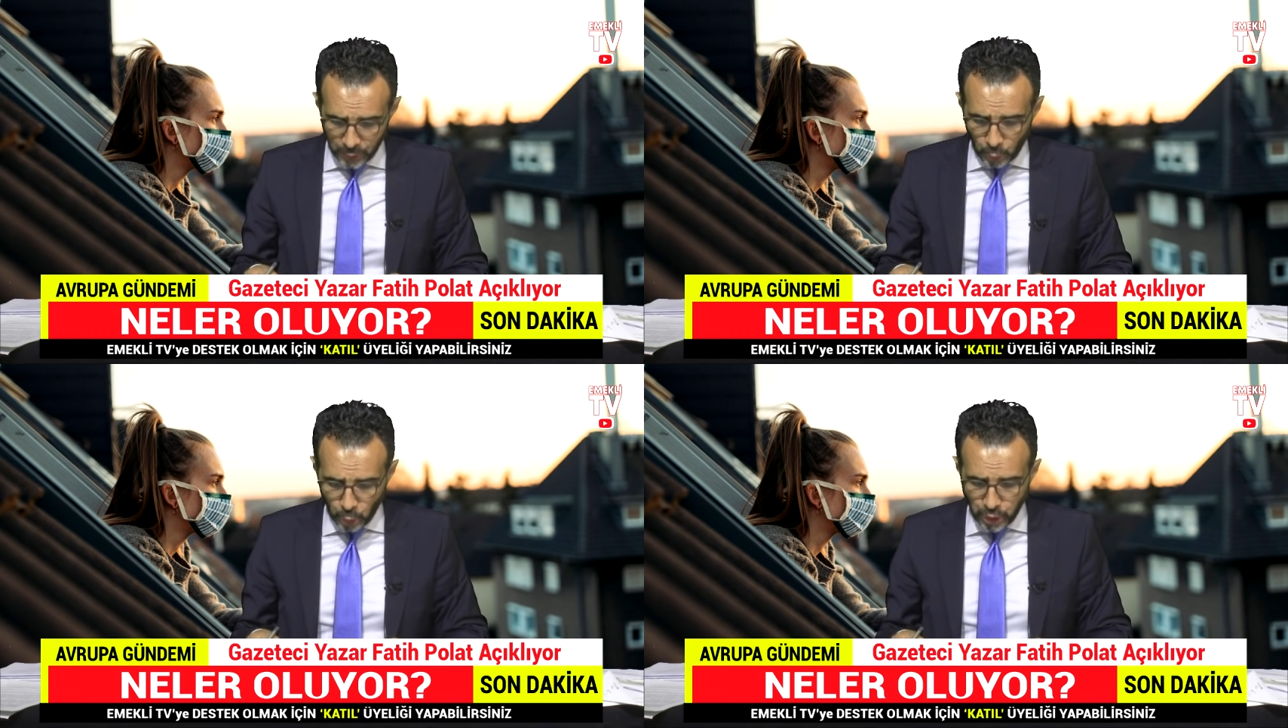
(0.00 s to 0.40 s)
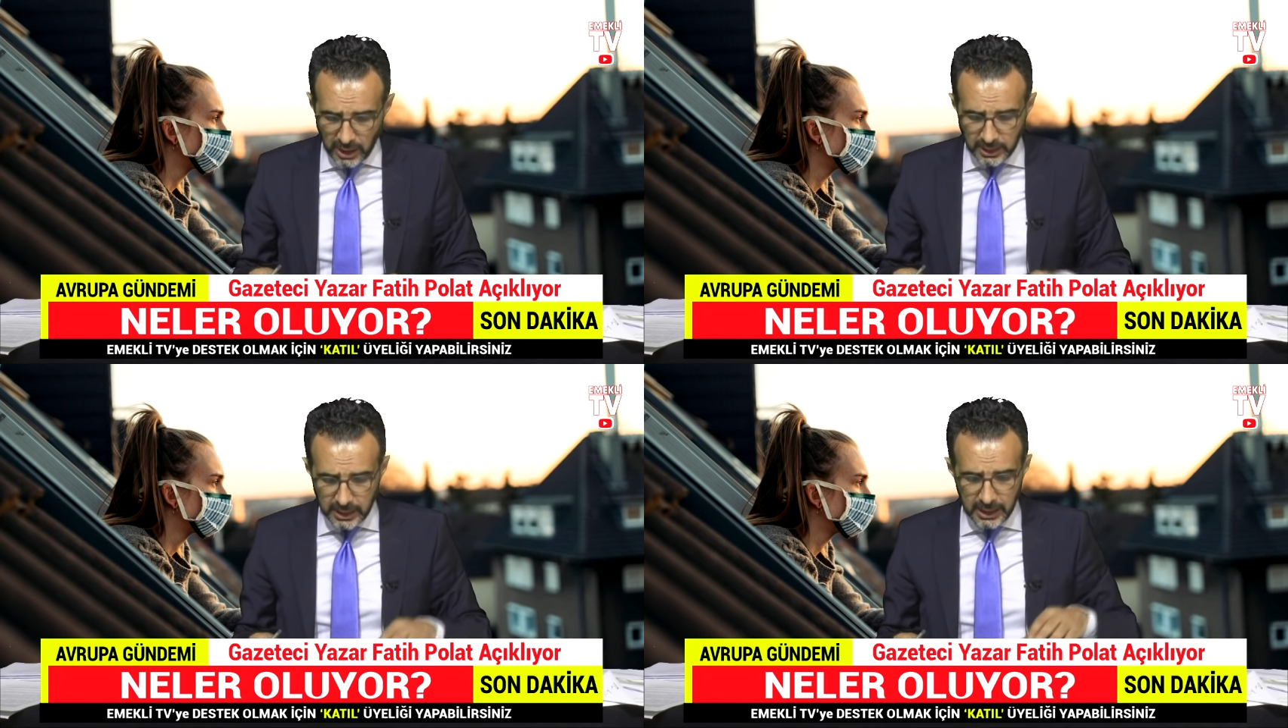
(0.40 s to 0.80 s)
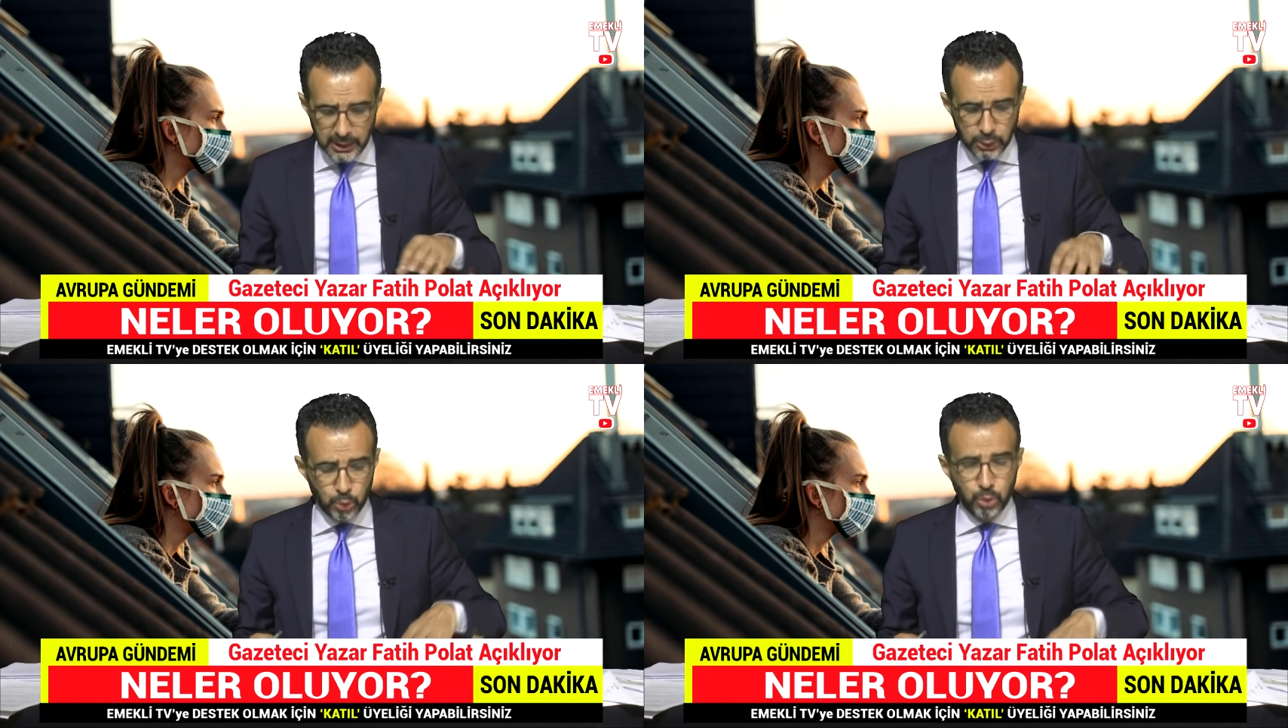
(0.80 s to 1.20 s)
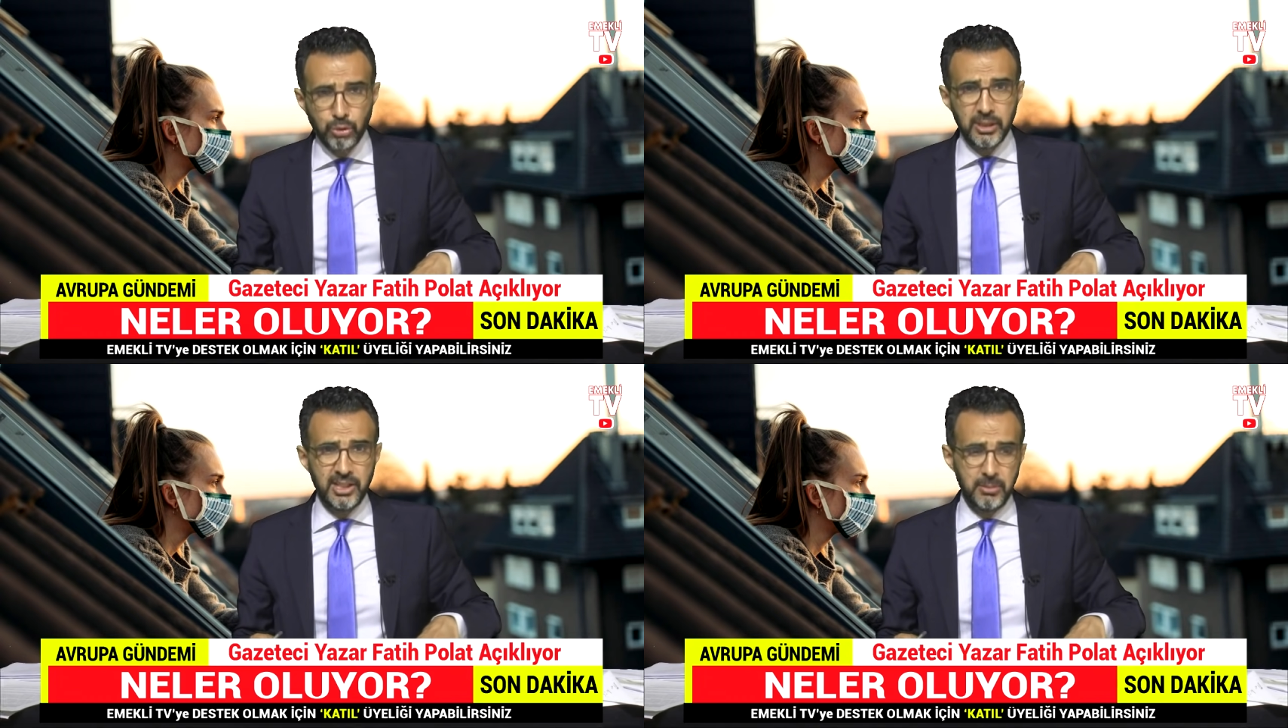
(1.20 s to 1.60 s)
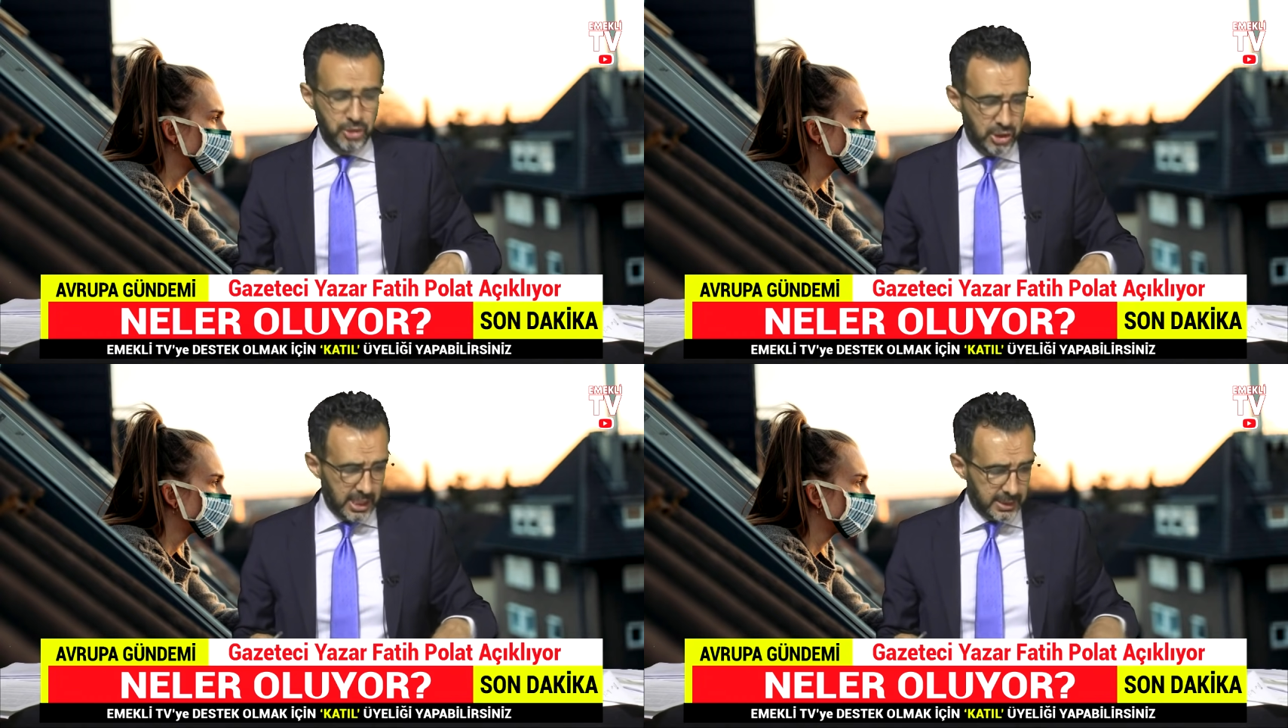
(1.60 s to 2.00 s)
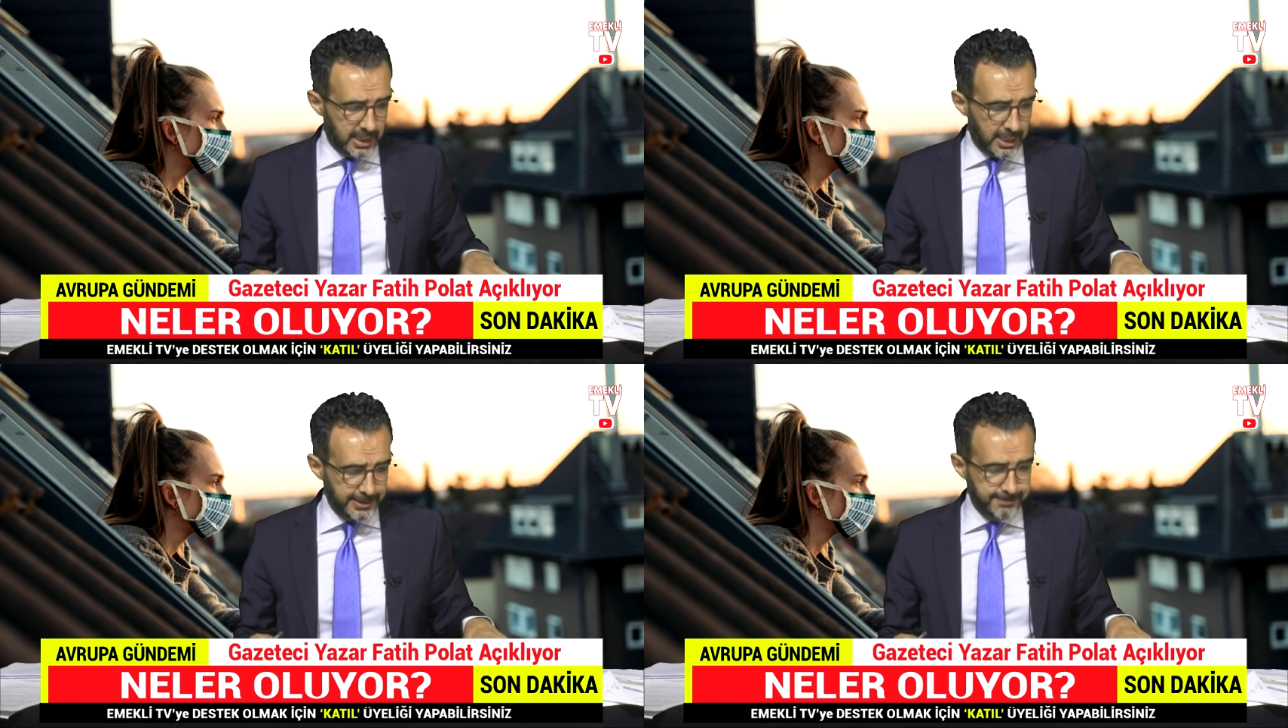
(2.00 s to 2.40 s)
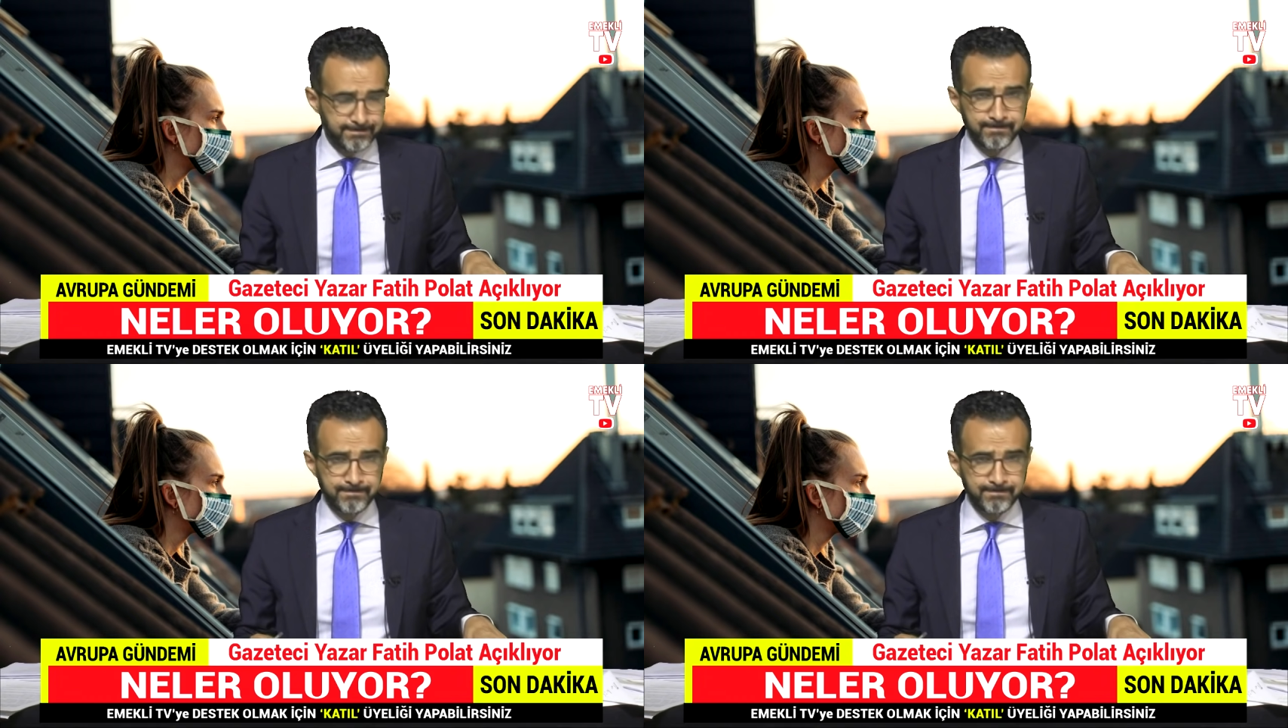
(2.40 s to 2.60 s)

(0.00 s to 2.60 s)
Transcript: Özellikle turizmcilerden